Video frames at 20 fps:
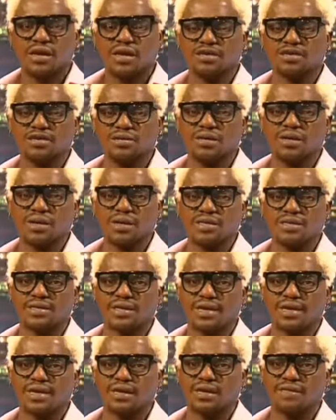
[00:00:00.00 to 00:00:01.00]
É, só tenho a
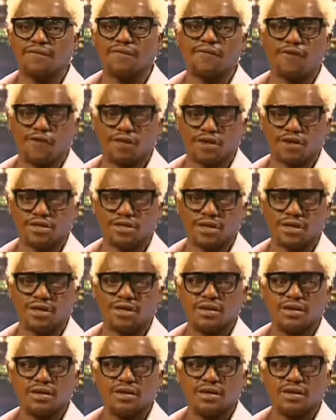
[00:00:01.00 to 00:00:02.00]
dizer que
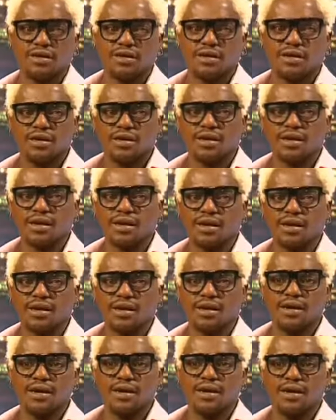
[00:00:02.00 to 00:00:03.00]
força,
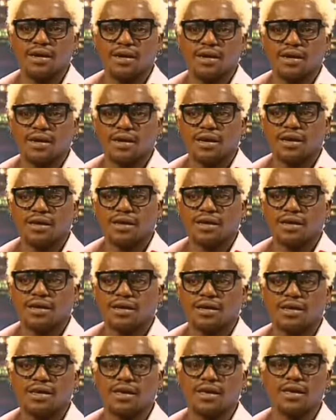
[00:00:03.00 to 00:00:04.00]
é,
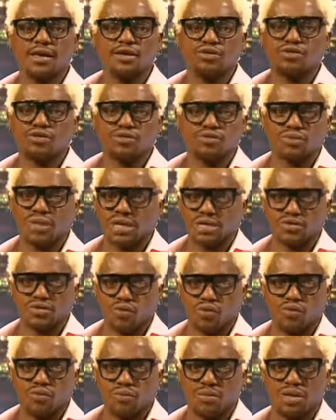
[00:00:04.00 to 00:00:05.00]
que Deus não está
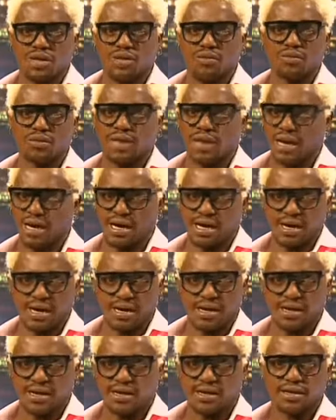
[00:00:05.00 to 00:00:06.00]
só comigo,
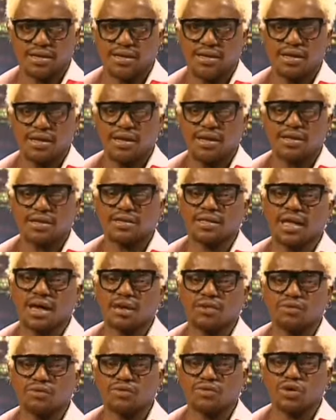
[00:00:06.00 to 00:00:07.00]
está
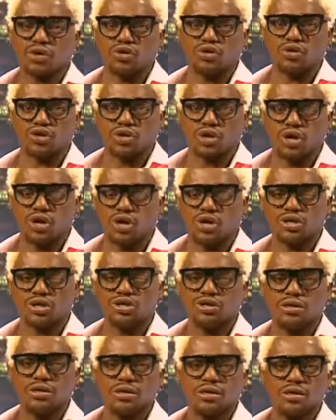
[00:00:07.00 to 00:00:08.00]
tá tá com, com, todos ele, nós.
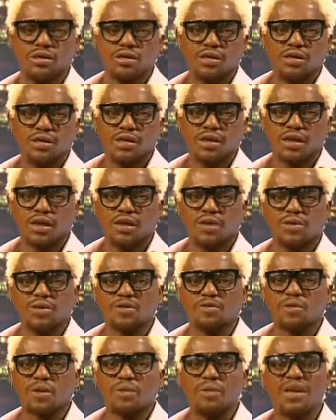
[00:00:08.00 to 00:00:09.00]
E
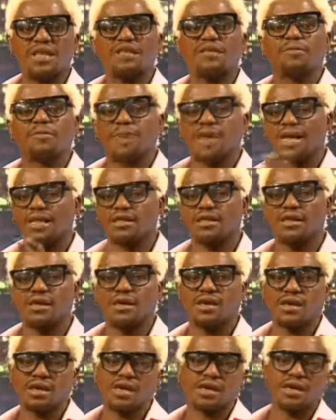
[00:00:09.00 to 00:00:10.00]
principalmente para
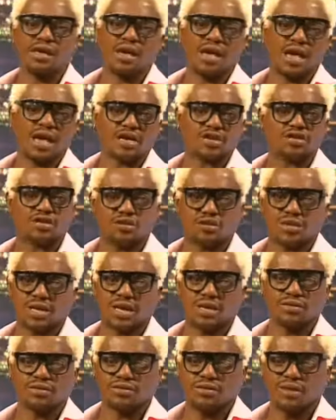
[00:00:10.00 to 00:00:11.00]
ti que achou
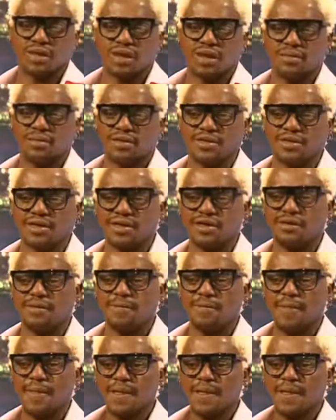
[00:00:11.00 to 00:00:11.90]
sair dos lambas, né?